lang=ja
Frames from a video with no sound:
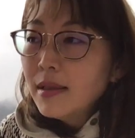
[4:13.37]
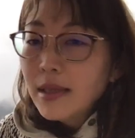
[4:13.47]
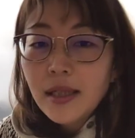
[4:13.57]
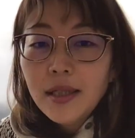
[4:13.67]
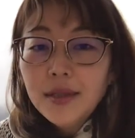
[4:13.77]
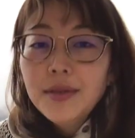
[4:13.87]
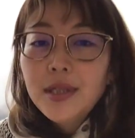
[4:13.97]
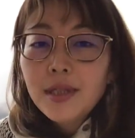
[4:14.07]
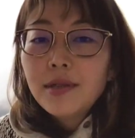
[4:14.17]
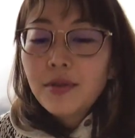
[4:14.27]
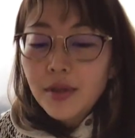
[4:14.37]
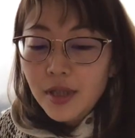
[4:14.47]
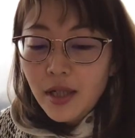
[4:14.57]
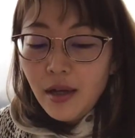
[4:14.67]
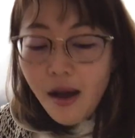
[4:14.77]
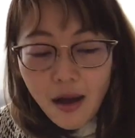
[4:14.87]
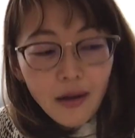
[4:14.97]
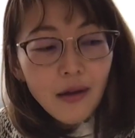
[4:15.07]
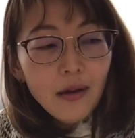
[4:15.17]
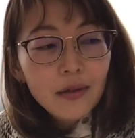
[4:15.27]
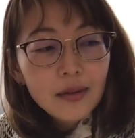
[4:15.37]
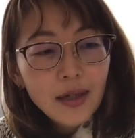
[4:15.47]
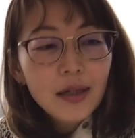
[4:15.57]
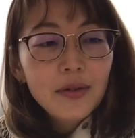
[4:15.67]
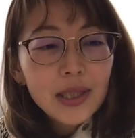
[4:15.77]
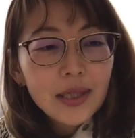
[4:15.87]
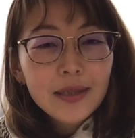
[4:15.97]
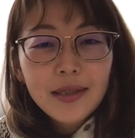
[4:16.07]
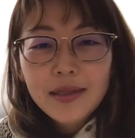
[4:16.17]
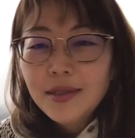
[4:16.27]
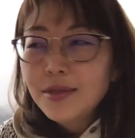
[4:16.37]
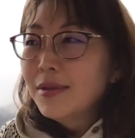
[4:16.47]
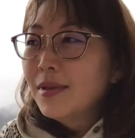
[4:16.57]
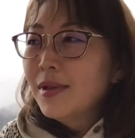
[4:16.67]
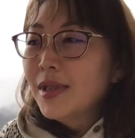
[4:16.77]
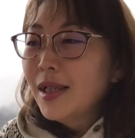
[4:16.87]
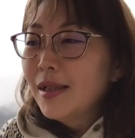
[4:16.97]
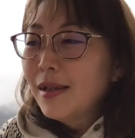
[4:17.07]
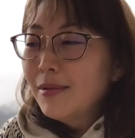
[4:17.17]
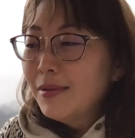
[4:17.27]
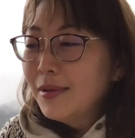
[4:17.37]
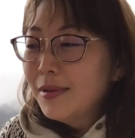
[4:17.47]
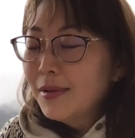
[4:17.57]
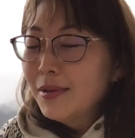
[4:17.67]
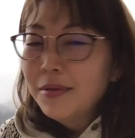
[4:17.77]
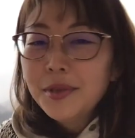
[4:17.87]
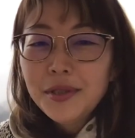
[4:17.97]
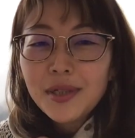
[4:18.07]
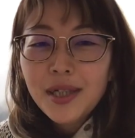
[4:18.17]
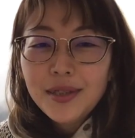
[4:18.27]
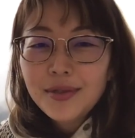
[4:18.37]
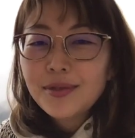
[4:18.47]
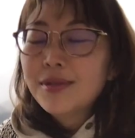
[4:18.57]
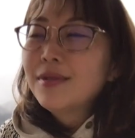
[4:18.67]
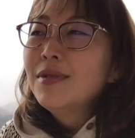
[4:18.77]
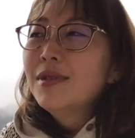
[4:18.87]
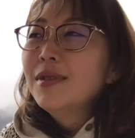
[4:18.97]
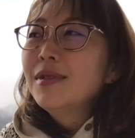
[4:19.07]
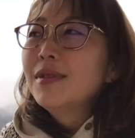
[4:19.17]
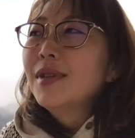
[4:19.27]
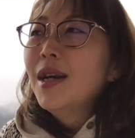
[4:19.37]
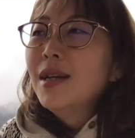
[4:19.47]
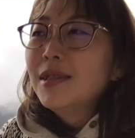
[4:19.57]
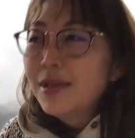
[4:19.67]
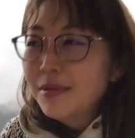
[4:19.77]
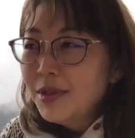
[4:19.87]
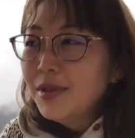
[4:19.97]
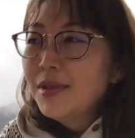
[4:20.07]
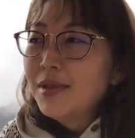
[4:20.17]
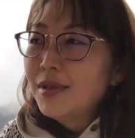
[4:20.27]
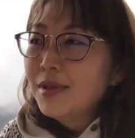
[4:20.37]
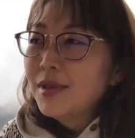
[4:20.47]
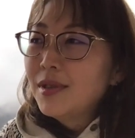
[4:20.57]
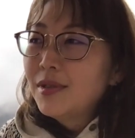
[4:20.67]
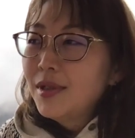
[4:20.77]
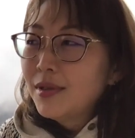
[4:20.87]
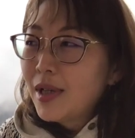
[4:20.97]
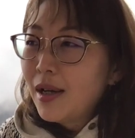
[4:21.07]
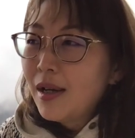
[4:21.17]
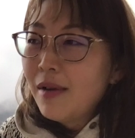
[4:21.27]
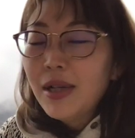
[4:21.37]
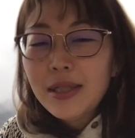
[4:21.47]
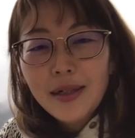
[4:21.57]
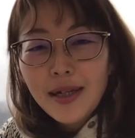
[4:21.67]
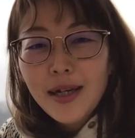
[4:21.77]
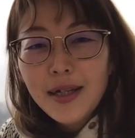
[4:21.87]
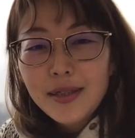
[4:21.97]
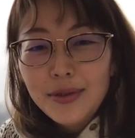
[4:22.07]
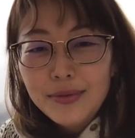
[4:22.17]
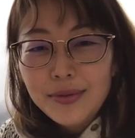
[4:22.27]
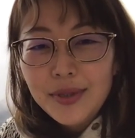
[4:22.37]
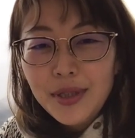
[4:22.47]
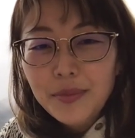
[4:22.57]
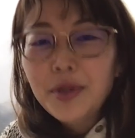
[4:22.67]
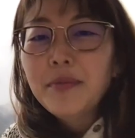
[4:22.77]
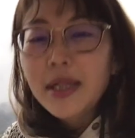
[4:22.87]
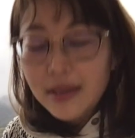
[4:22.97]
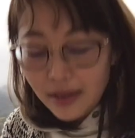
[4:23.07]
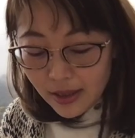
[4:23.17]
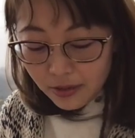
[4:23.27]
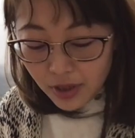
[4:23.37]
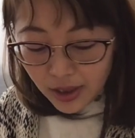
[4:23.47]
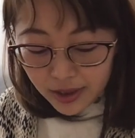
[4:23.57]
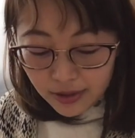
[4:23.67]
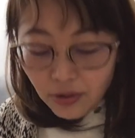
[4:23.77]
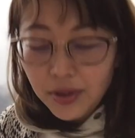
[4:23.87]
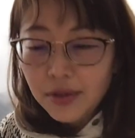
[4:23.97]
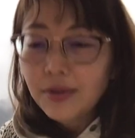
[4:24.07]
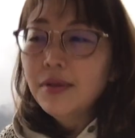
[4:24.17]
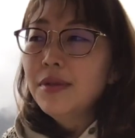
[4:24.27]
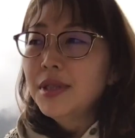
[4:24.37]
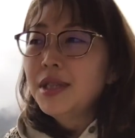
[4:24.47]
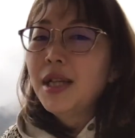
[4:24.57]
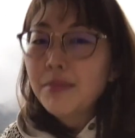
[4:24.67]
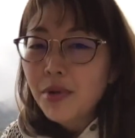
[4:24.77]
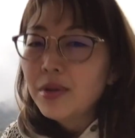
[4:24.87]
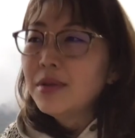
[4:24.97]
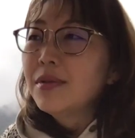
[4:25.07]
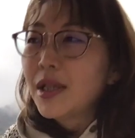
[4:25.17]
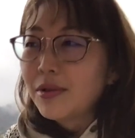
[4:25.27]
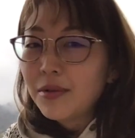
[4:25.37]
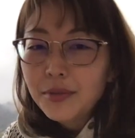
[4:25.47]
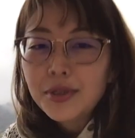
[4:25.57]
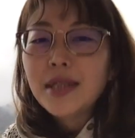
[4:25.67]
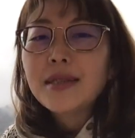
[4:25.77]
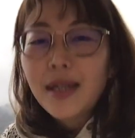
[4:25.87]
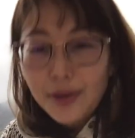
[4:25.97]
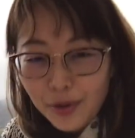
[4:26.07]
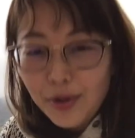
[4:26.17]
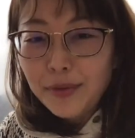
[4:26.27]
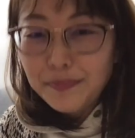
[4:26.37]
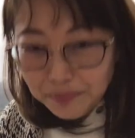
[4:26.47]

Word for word: チャネリングしてた時に、あ、なんか私たちのなんかこう、コミュニケーションすごくスムーズっていうか変わったなっていうふうに思いますね。これ人人同士でもそうだと思うんですけど、